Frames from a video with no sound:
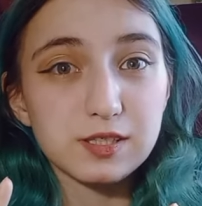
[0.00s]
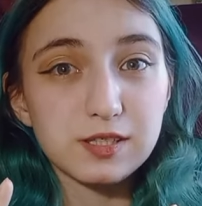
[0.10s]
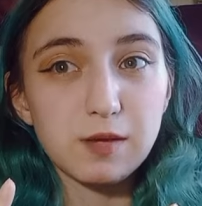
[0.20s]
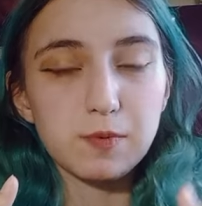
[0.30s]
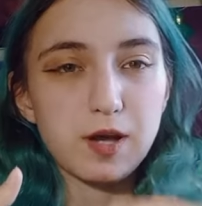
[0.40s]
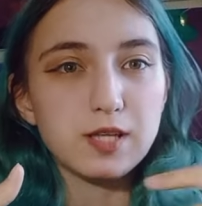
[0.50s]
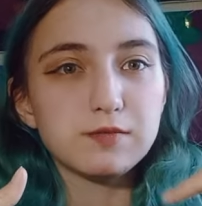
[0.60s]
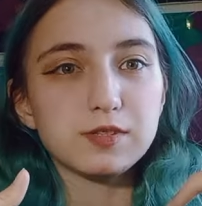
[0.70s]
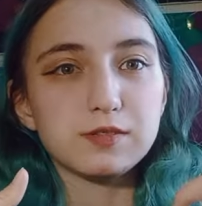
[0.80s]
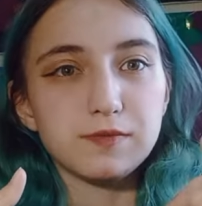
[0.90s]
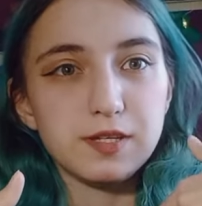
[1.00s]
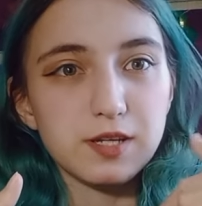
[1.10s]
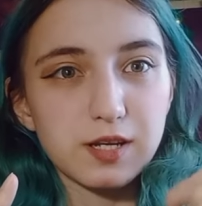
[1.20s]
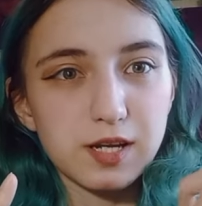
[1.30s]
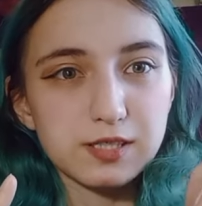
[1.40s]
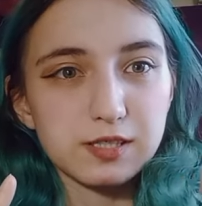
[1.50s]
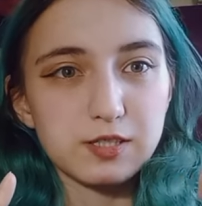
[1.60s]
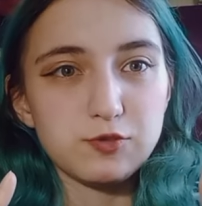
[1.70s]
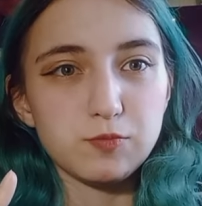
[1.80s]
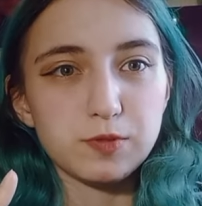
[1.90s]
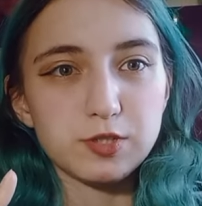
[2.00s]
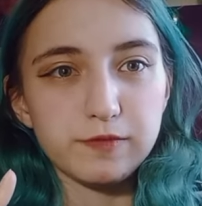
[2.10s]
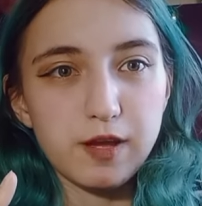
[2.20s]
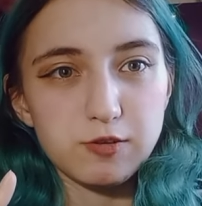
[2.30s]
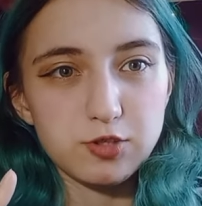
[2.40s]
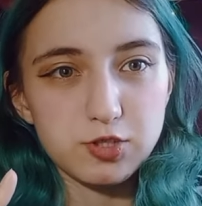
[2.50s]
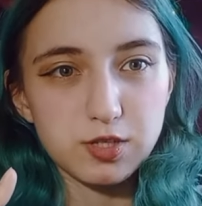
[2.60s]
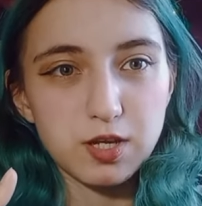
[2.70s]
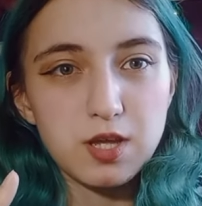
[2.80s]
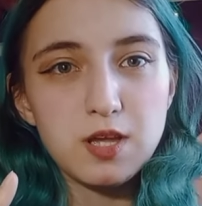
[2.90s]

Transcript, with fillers: когда я показывала свои как раз-таки еще подживающие